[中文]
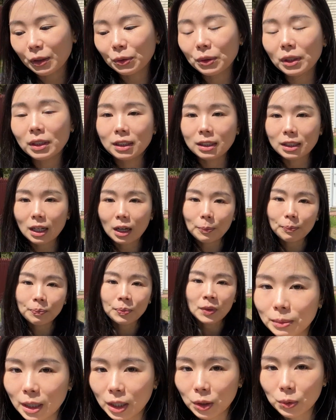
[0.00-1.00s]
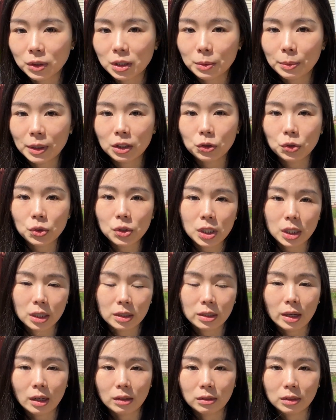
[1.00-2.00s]
因为你知道美国这边就
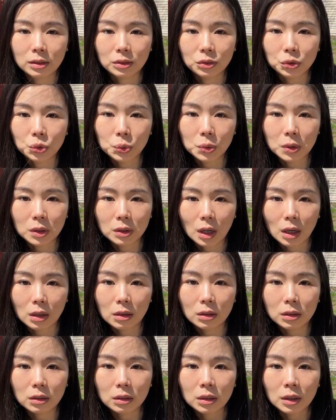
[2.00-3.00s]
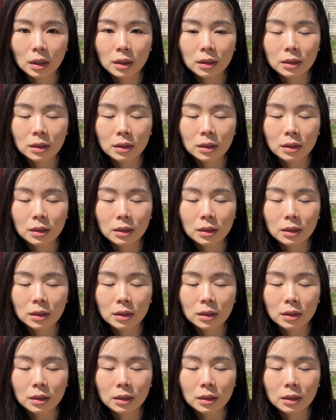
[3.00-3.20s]
成药很多，然后